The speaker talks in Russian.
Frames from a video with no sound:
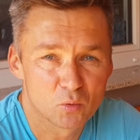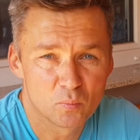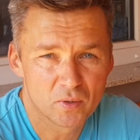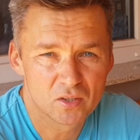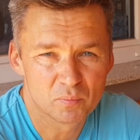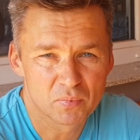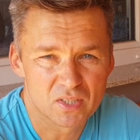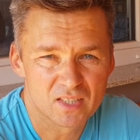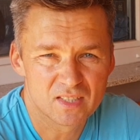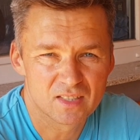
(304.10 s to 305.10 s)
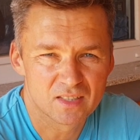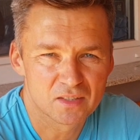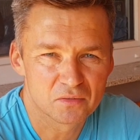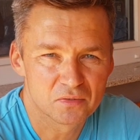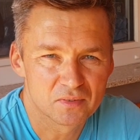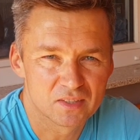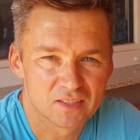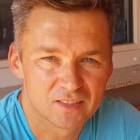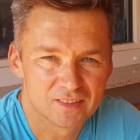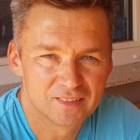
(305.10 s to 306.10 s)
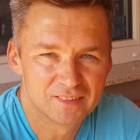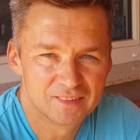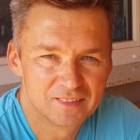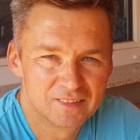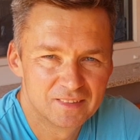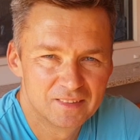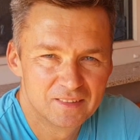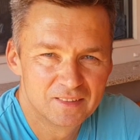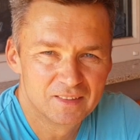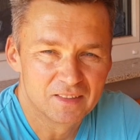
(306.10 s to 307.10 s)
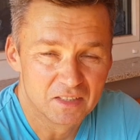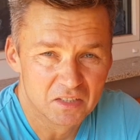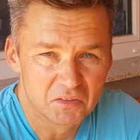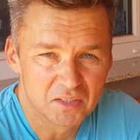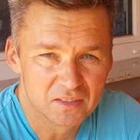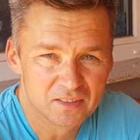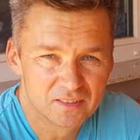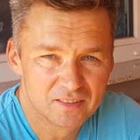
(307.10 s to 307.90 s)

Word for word: покупают по 6 центов за киловатт,